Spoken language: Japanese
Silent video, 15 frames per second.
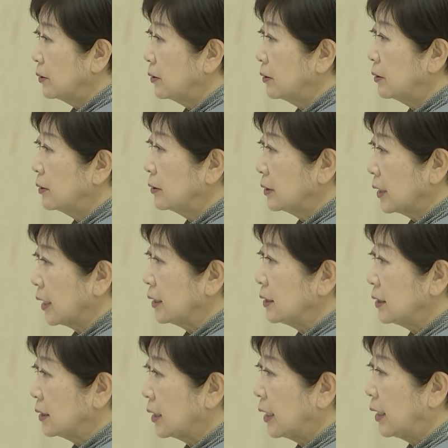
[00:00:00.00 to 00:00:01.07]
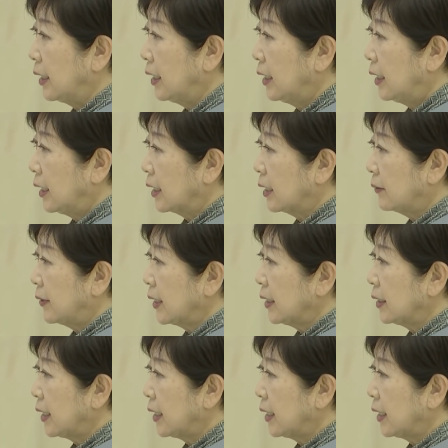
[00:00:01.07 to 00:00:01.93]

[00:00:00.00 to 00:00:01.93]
その流れで首都圏でも